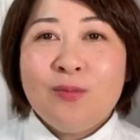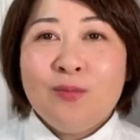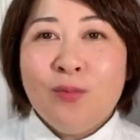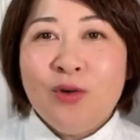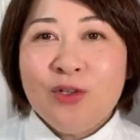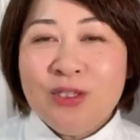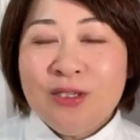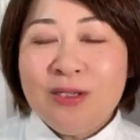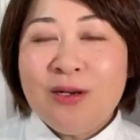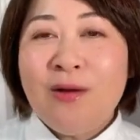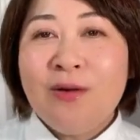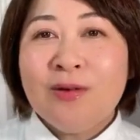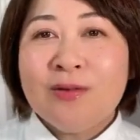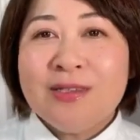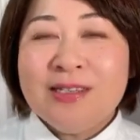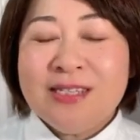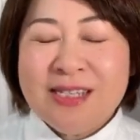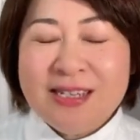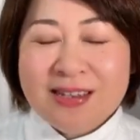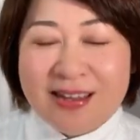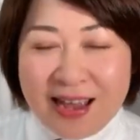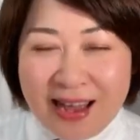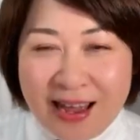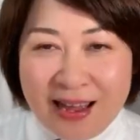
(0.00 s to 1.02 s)
もちろん
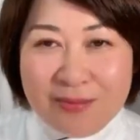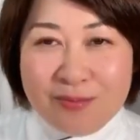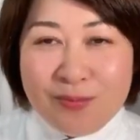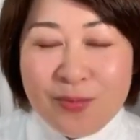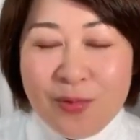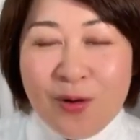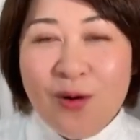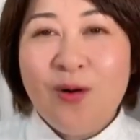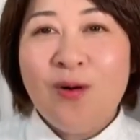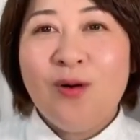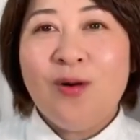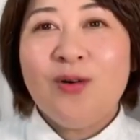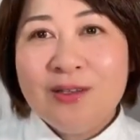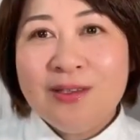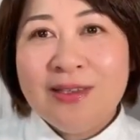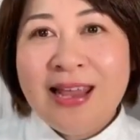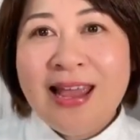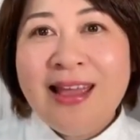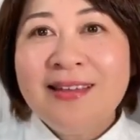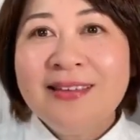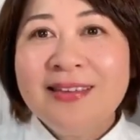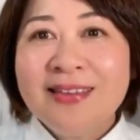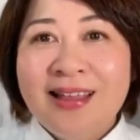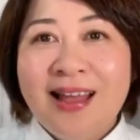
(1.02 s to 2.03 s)
時間も
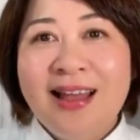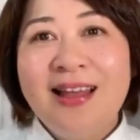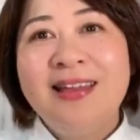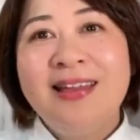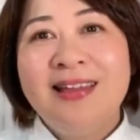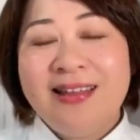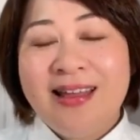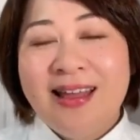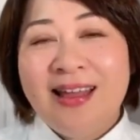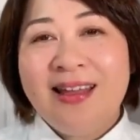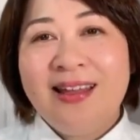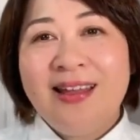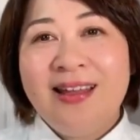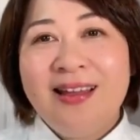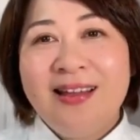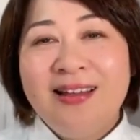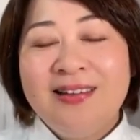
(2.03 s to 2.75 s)
年単位で